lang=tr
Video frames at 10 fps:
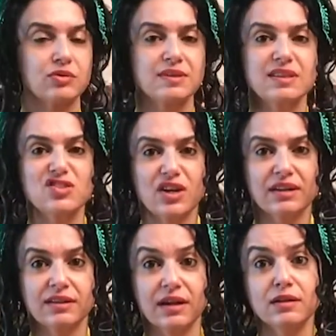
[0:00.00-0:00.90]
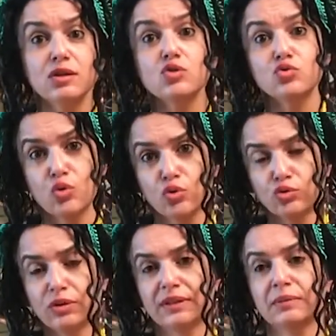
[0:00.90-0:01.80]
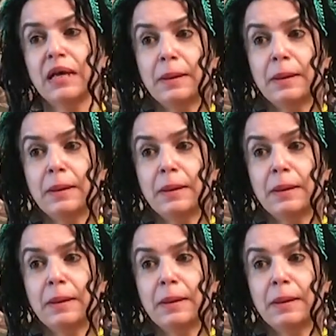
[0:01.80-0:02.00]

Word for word: seçerken sorgulayın.